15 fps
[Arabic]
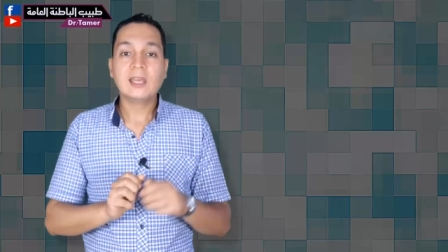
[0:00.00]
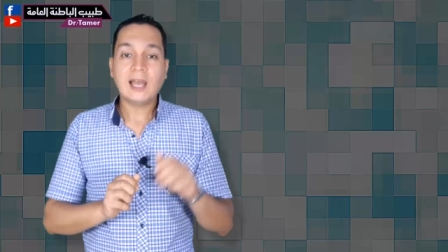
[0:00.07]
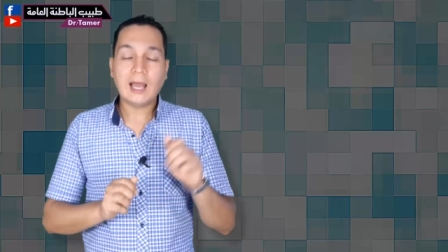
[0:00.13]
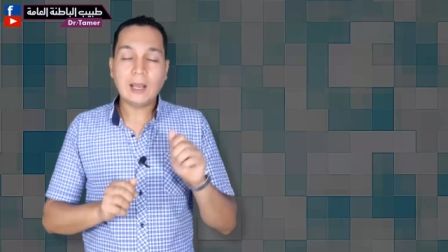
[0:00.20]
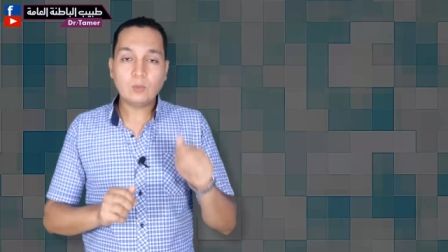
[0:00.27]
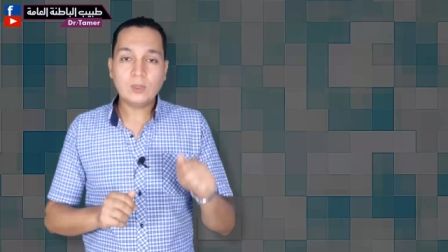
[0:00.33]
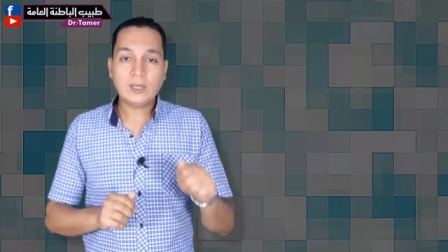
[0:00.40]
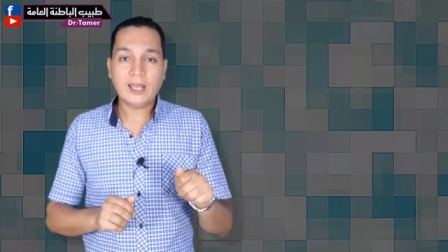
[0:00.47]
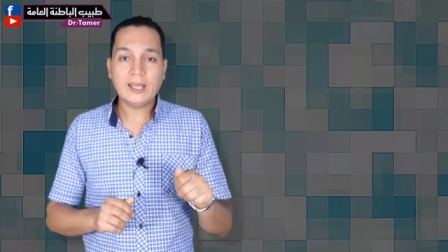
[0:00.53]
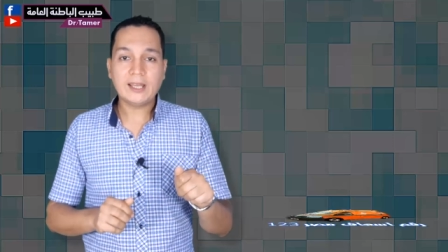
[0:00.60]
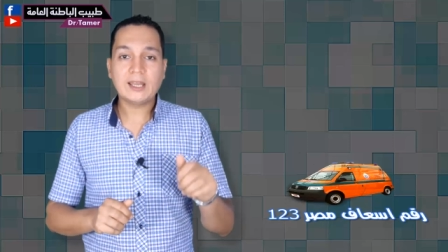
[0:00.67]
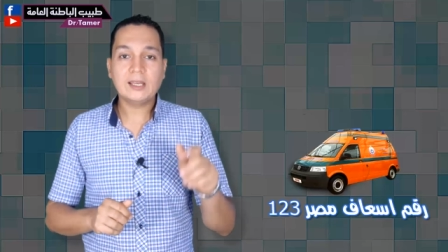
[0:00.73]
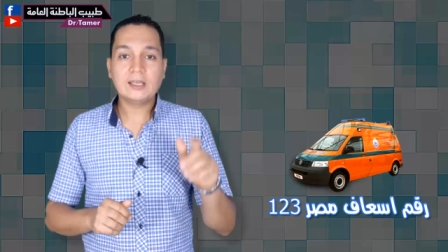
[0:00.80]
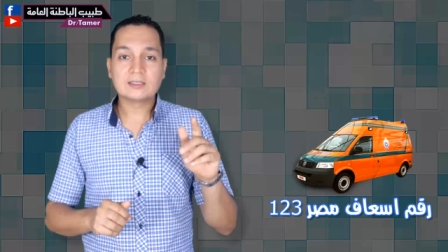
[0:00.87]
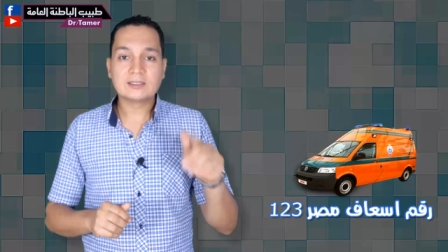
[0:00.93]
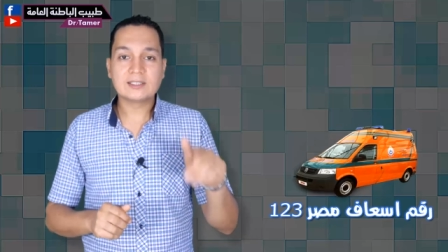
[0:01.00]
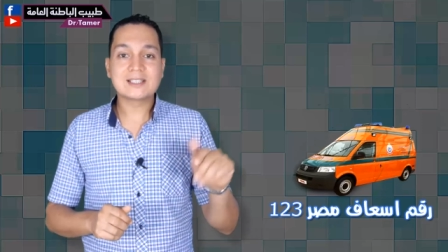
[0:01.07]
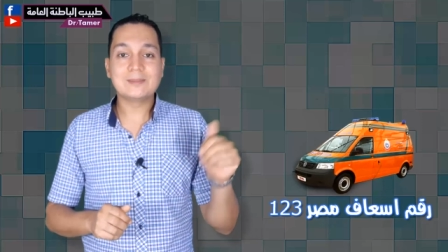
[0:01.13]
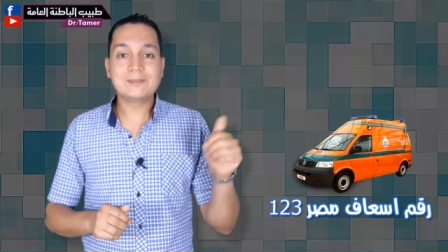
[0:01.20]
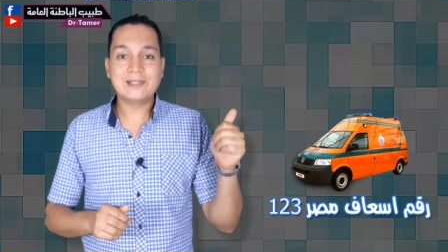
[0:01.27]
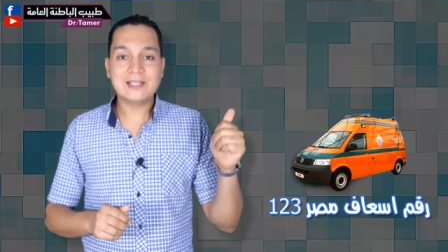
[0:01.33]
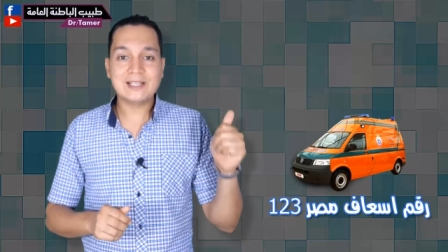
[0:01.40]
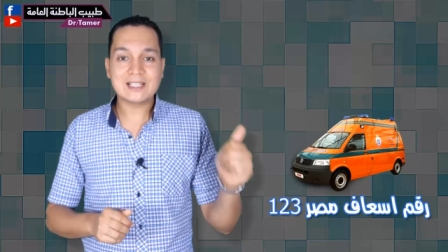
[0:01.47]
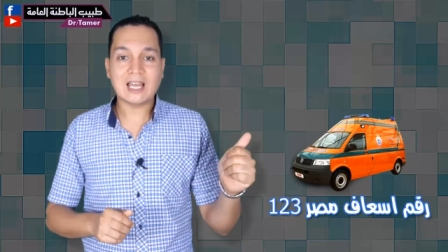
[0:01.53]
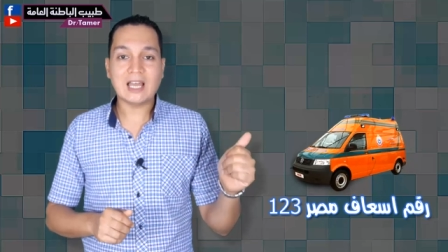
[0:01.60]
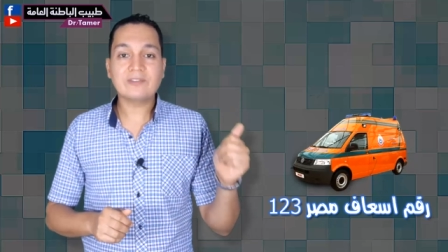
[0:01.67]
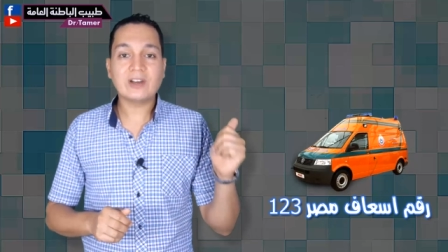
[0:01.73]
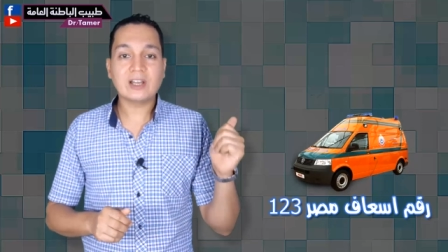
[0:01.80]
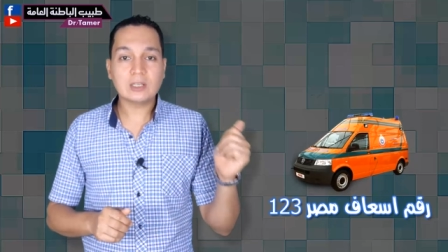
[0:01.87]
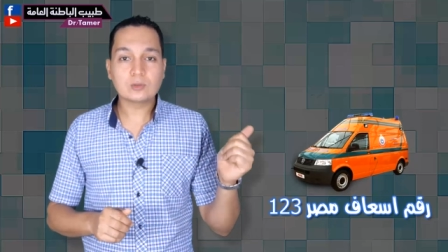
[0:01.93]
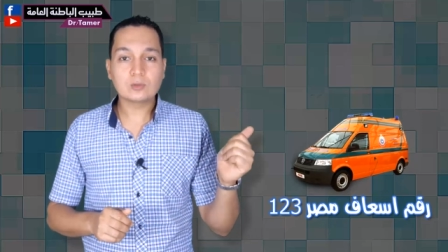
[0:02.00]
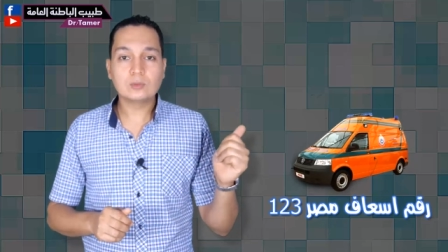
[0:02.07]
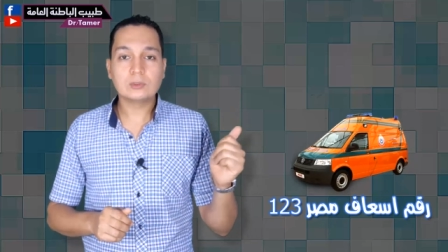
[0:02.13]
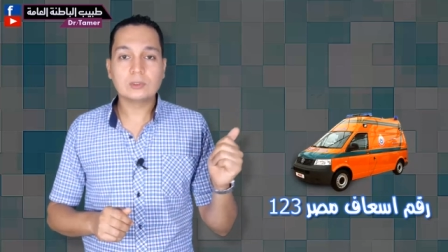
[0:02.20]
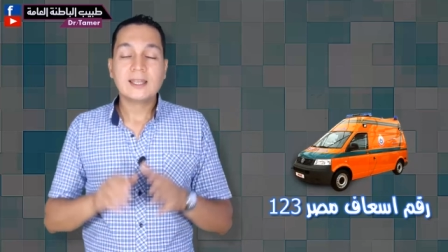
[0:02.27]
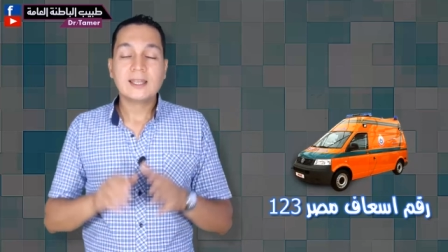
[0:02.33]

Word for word: أول حاجة اتصل بالإسعاف على طول